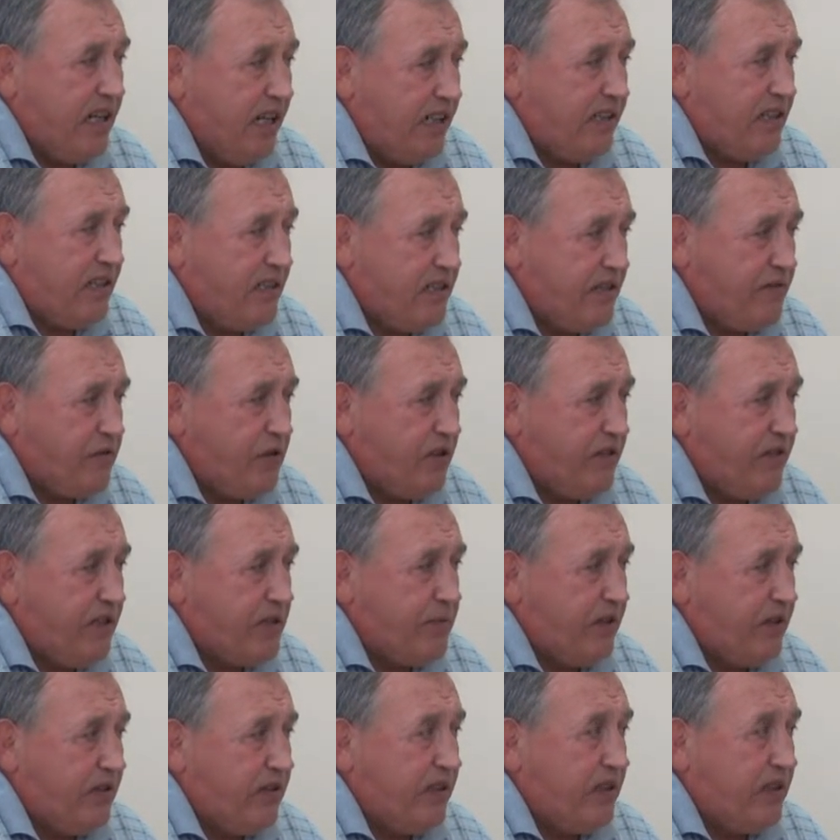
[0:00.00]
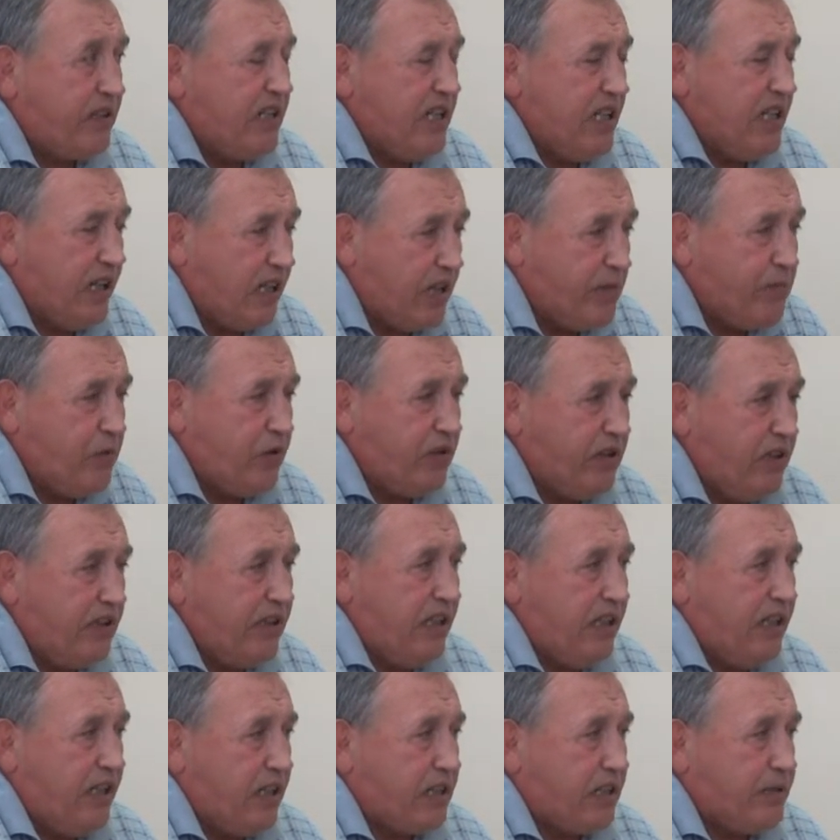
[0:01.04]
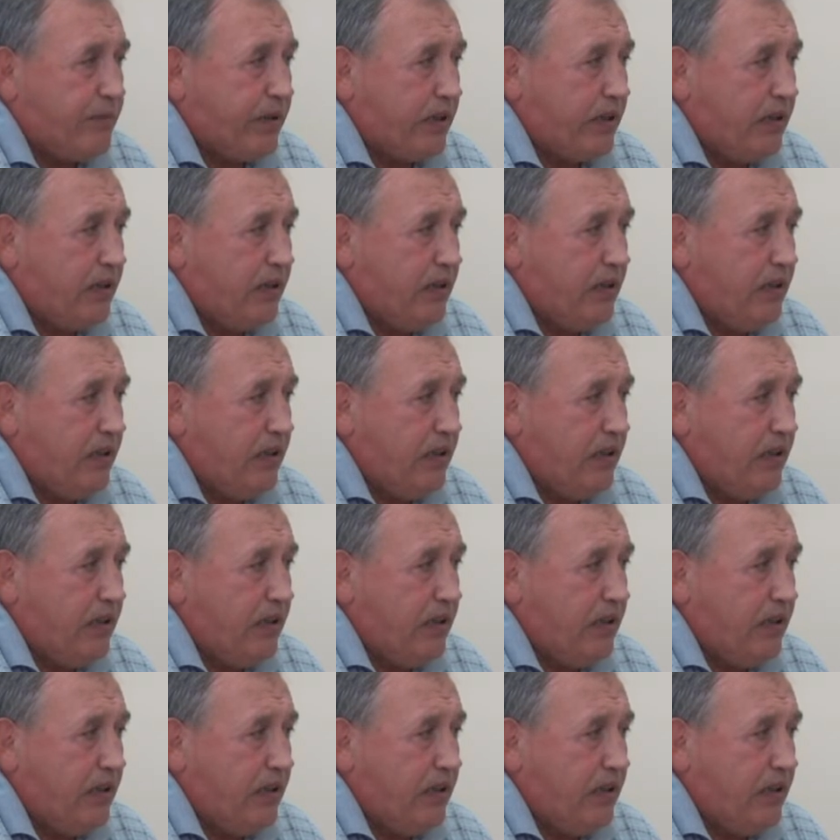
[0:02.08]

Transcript: Этот завод 2500 работал на экспорт.